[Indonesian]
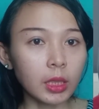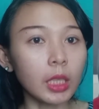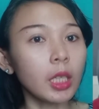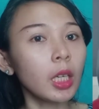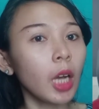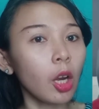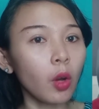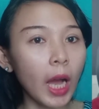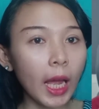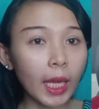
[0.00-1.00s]
Jadi
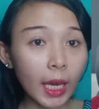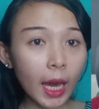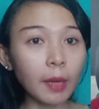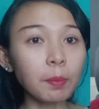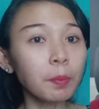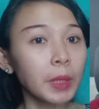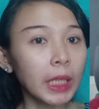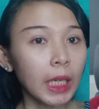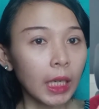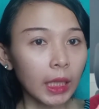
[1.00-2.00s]
kalau kalian
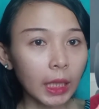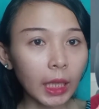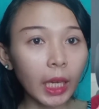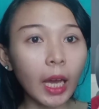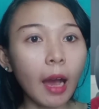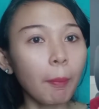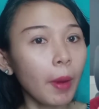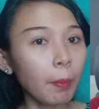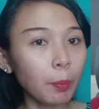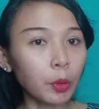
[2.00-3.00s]
klik
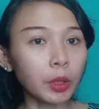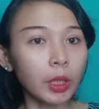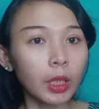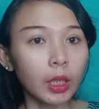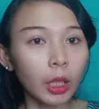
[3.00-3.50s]
apapun